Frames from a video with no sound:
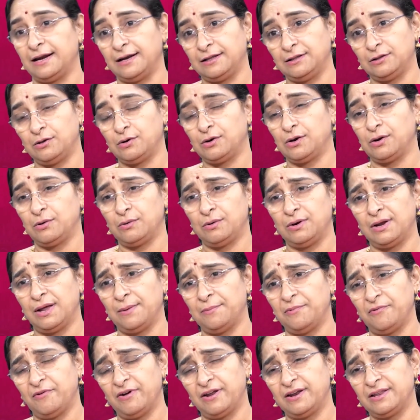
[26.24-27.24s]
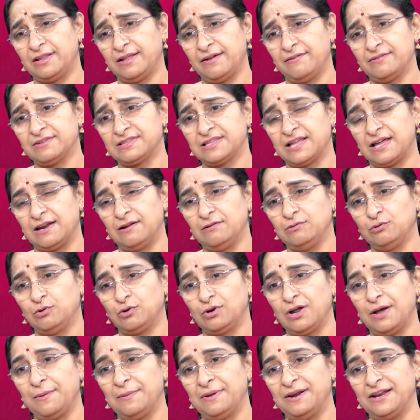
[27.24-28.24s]
కనకదుర్గ గుడి అమ్మవారి దేవస్థానం
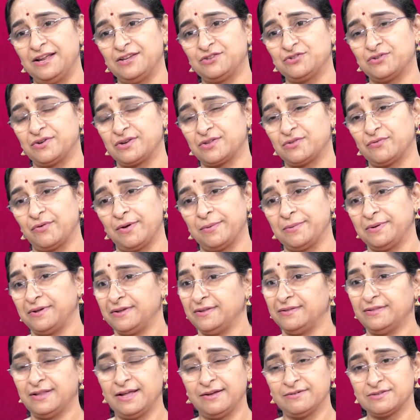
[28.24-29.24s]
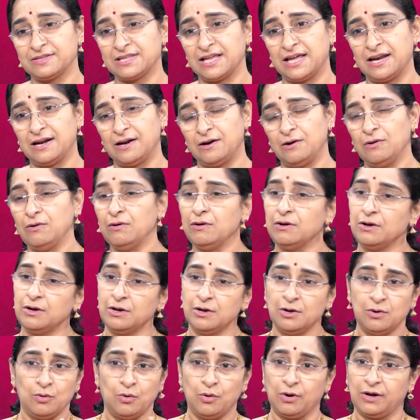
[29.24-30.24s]
దుర్గామల్లేశ్వర స్వామి దేవస్థానంలో
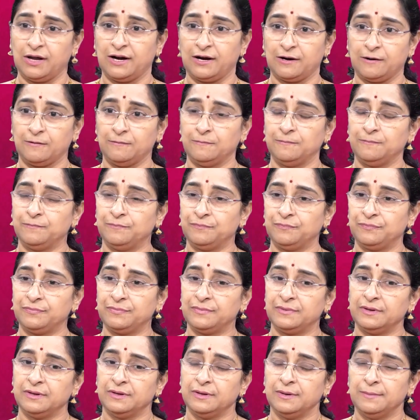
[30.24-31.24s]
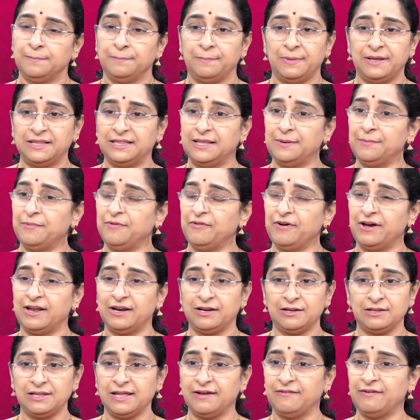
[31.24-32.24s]
ఒక రకం
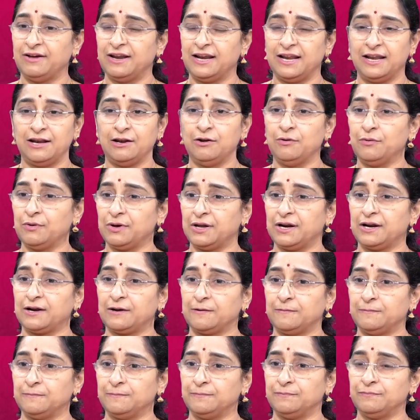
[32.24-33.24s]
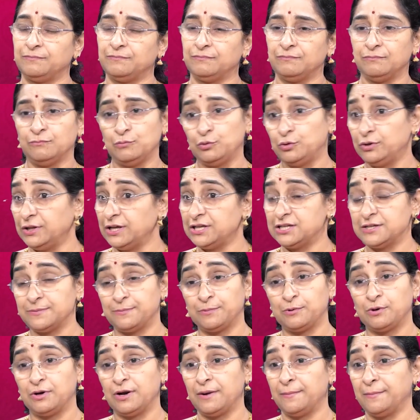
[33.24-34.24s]
పెద్దమ్మవారి దేవాలయంలో ఒక రకం ముందే
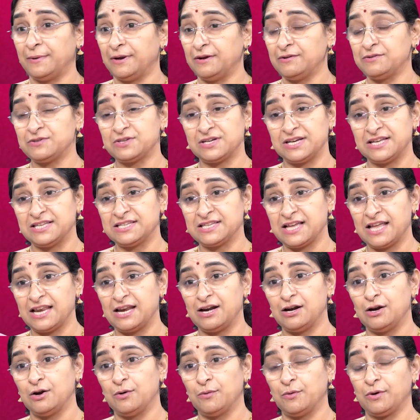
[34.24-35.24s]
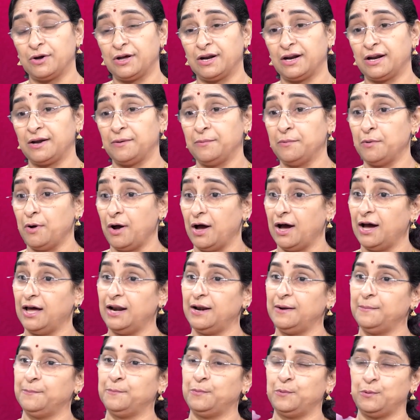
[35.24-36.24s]
చెప్పుకున్నాం మనం శ్రీశైలంలో ఒక రకము
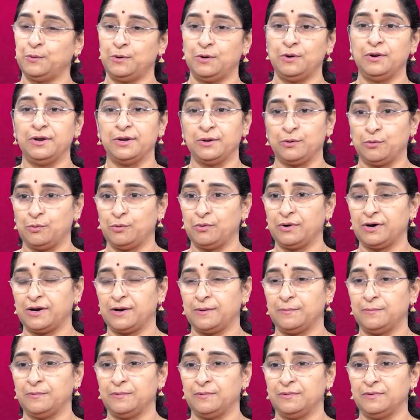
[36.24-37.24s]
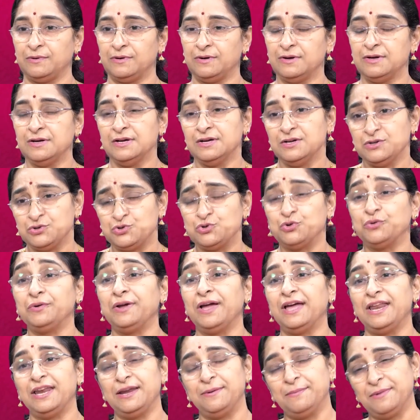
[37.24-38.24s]
ఆలంపూర్లో ఇంకో రకము
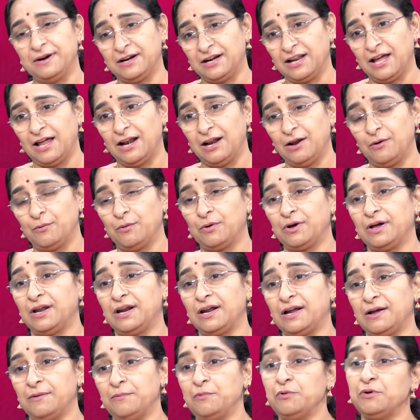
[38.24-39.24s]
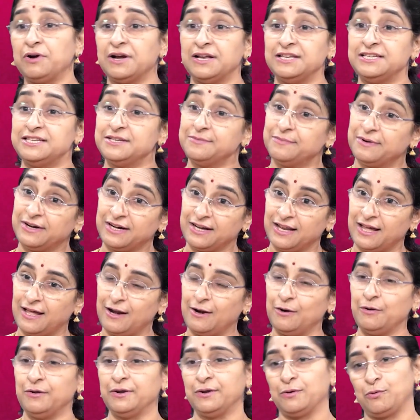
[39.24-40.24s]
శృంగేరి మఠాల్లో ఒక రకము కంచి
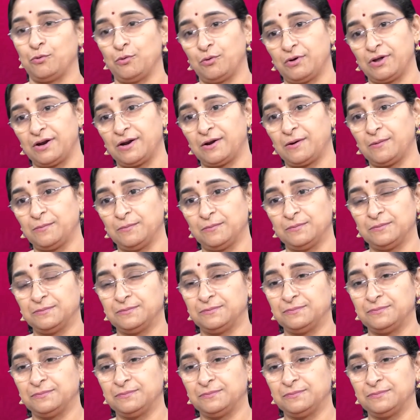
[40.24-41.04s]
మఠాల్లో ఇంకొక రకం